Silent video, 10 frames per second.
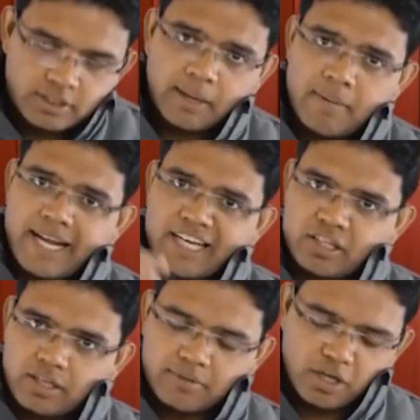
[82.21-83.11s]
जब हम
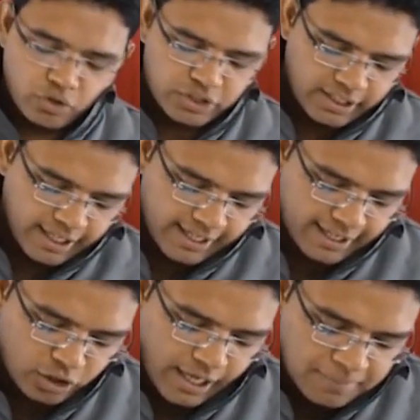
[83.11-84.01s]
नेशनल इनकम के क्वेश्चन
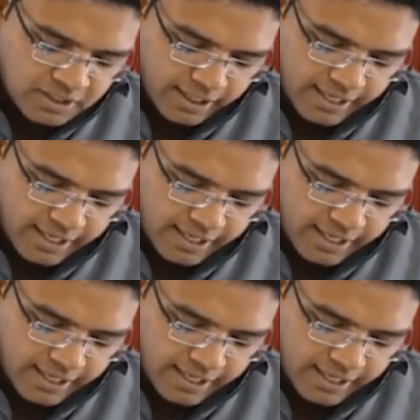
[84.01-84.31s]
करेंगे तो डेप्शन का